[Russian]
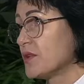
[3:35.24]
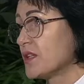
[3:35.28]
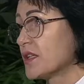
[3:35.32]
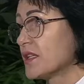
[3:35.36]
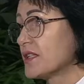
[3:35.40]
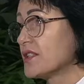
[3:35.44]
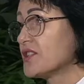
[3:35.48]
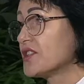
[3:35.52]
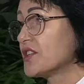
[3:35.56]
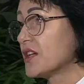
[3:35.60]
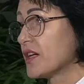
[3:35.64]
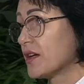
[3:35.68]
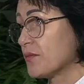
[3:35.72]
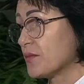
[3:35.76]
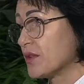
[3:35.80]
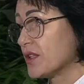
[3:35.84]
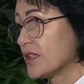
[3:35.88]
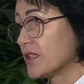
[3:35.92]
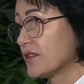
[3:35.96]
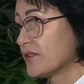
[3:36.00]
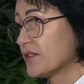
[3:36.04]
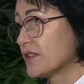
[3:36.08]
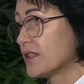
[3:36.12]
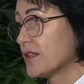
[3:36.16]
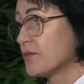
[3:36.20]
диаметра
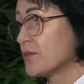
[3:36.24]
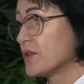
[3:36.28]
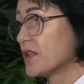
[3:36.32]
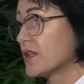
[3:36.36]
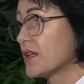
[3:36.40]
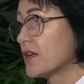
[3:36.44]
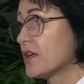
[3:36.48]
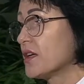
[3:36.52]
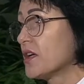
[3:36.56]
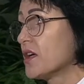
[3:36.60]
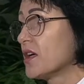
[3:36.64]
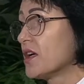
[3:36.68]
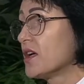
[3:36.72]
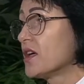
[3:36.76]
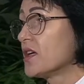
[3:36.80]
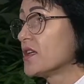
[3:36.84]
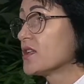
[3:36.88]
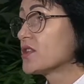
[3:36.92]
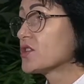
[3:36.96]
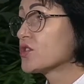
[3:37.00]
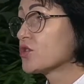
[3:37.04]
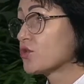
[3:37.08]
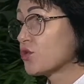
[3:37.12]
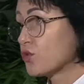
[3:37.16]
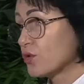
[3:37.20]
водомера,
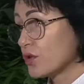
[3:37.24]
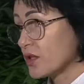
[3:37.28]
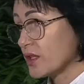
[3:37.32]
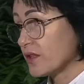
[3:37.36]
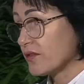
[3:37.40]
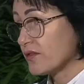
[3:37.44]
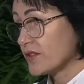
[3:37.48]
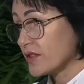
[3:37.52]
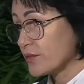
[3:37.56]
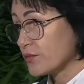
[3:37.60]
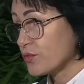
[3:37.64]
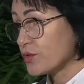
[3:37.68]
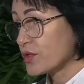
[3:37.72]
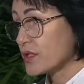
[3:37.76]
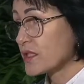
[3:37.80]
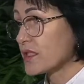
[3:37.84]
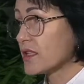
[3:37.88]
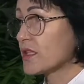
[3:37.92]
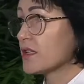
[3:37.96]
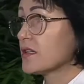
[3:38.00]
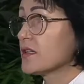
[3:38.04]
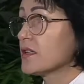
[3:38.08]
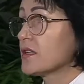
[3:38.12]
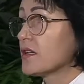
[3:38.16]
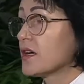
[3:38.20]
срока
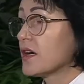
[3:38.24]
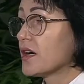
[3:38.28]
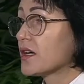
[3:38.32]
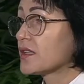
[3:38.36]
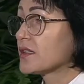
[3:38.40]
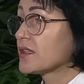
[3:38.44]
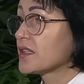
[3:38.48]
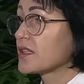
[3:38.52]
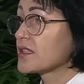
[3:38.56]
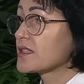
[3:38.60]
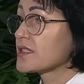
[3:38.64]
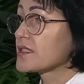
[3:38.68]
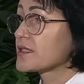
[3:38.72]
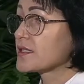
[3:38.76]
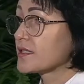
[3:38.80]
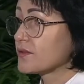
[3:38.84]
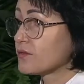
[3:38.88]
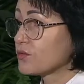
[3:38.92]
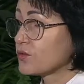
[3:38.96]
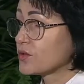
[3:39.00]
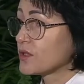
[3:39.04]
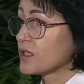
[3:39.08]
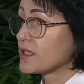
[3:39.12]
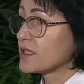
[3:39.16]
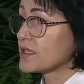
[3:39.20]
выпуска, а также
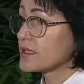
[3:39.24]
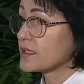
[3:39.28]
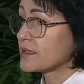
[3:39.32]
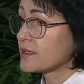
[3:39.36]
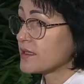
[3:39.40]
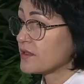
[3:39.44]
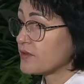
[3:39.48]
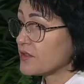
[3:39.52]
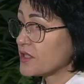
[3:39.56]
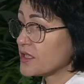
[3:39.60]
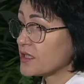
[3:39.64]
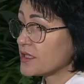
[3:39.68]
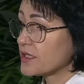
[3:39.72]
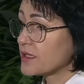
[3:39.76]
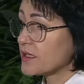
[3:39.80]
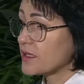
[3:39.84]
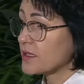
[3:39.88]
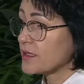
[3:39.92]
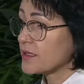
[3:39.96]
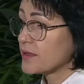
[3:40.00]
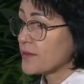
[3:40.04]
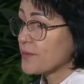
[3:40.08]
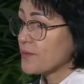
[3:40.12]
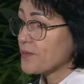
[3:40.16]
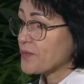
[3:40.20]
завода изготовителя,
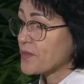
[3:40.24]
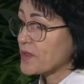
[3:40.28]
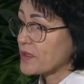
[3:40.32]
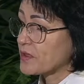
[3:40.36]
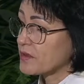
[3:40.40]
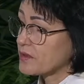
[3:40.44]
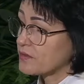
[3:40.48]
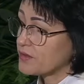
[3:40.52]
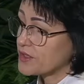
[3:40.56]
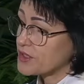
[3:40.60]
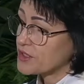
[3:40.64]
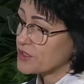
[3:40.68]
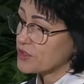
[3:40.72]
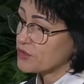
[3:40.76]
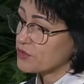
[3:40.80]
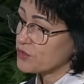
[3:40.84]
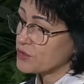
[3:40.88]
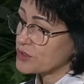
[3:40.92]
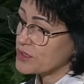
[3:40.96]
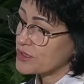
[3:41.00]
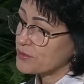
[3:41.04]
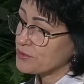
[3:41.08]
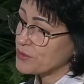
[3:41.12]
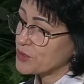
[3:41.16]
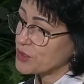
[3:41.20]
э,
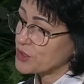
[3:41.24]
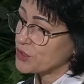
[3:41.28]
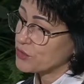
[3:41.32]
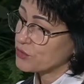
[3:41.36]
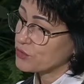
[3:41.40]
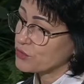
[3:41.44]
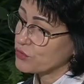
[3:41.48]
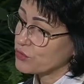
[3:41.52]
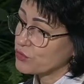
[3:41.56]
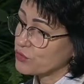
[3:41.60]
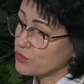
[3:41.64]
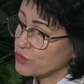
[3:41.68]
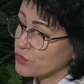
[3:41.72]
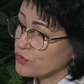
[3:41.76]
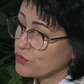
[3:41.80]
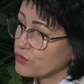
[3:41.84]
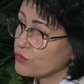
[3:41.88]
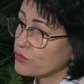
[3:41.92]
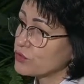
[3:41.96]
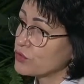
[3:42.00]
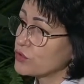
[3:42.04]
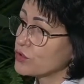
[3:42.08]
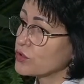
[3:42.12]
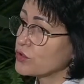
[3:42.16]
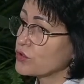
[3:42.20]
варьируется период от
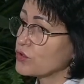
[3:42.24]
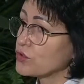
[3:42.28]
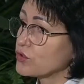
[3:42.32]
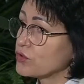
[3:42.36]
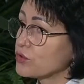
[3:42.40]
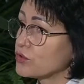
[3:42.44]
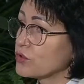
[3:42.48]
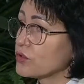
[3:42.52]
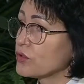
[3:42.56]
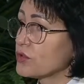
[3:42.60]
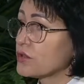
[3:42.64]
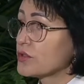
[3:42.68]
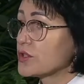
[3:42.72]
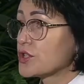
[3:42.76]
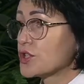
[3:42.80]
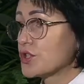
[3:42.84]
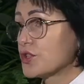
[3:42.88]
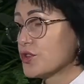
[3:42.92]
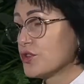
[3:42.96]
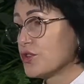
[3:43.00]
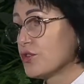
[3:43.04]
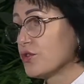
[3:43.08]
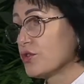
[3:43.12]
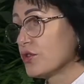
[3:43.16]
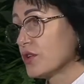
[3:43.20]
2 до
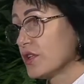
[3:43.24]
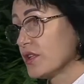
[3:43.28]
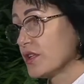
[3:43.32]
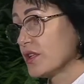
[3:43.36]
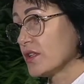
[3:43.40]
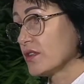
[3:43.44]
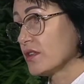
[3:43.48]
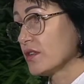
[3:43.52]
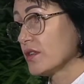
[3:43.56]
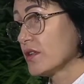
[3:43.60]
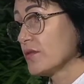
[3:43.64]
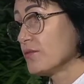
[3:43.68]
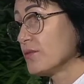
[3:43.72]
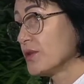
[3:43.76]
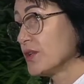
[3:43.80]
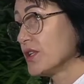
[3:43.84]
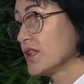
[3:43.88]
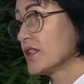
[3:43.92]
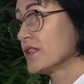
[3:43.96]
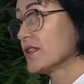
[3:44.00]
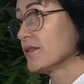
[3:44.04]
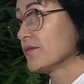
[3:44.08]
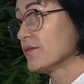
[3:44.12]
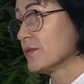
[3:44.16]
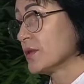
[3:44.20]
4 лет. При
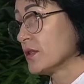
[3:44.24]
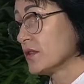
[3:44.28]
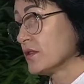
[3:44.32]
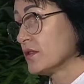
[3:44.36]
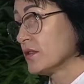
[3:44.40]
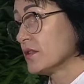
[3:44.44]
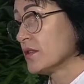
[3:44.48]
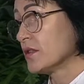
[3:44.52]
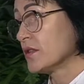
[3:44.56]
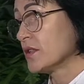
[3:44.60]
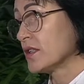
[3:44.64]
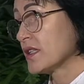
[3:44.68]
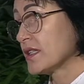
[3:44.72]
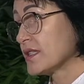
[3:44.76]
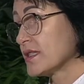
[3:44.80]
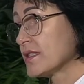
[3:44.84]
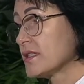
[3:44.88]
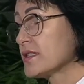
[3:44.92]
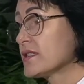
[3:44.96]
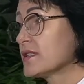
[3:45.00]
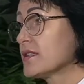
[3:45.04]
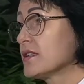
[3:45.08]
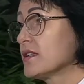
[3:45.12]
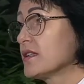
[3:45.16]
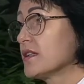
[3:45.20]
этом э,
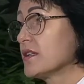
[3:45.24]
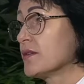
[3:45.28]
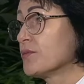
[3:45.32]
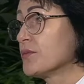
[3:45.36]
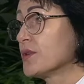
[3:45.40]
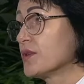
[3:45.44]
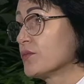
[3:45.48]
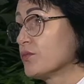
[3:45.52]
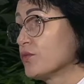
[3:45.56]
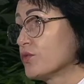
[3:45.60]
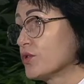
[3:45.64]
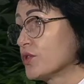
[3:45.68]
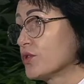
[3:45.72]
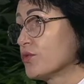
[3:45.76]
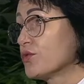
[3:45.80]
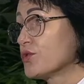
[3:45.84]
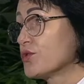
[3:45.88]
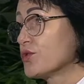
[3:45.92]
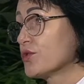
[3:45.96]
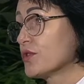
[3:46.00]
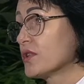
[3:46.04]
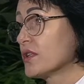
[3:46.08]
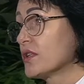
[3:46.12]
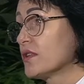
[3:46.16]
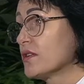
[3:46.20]
российские приборы
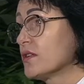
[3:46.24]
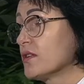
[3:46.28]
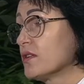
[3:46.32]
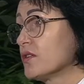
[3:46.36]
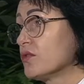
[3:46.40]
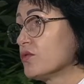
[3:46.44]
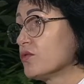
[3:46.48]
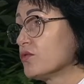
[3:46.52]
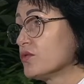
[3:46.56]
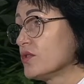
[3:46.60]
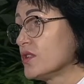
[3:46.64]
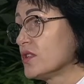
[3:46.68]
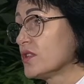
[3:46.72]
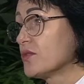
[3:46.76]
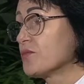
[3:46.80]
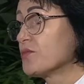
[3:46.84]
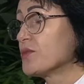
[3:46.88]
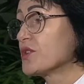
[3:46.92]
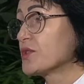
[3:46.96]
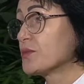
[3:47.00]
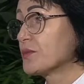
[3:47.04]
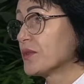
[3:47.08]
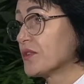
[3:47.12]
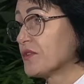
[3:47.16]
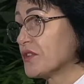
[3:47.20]
учета, у них
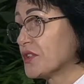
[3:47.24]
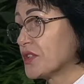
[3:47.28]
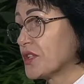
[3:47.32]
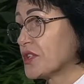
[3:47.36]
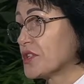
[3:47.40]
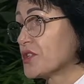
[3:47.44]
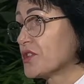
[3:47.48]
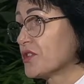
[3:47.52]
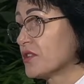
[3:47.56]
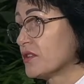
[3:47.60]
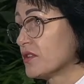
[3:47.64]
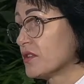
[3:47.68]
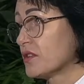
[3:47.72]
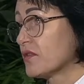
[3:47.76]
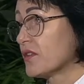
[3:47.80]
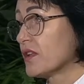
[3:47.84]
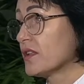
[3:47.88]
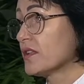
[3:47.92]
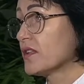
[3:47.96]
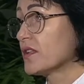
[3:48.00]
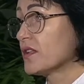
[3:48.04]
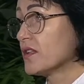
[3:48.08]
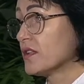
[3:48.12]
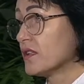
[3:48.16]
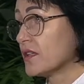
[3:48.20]
межповерочный интервал
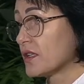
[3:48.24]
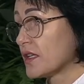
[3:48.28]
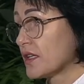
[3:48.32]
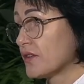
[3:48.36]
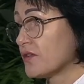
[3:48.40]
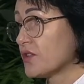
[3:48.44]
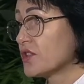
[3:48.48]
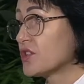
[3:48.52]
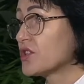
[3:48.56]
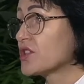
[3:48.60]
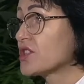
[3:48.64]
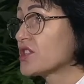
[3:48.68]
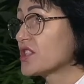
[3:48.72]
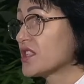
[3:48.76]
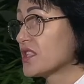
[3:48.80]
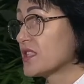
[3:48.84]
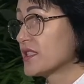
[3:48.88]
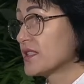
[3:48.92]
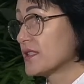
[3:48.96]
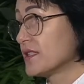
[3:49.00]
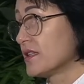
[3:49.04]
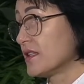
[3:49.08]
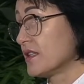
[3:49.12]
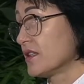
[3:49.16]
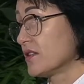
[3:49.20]
равен
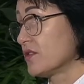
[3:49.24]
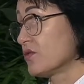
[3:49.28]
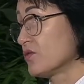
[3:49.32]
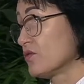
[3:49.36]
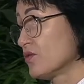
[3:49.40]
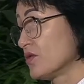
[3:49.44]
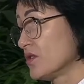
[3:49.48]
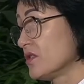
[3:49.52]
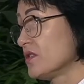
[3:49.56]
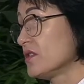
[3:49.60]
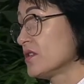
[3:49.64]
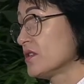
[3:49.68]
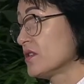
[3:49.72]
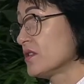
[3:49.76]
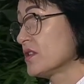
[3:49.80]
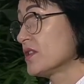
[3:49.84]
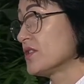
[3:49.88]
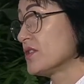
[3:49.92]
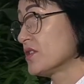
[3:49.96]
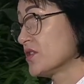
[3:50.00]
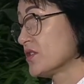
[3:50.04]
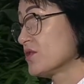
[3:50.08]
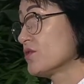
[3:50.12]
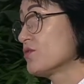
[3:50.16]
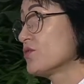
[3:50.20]
6 лет. То есть их,
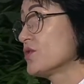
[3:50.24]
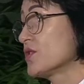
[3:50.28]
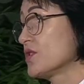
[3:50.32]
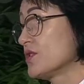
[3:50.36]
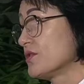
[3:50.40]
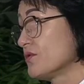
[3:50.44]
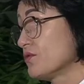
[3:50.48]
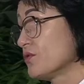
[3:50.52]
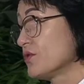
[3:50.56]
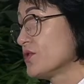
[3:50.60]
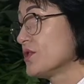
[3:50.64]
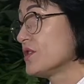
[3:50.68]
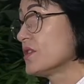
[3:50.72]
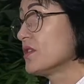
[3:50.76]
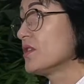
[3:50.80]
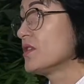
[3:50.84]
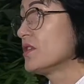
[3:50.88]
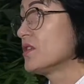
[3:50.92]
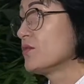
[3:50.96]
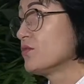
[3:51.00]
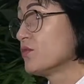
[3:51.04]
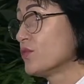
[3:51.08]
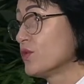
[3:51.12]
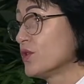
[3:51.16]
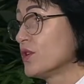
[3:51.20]
конечно, уже сегодня
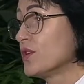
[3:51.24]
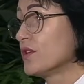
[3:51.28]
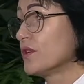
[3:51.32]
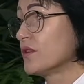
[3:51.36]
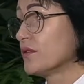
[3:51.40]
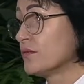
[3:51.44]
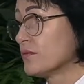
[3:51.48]
более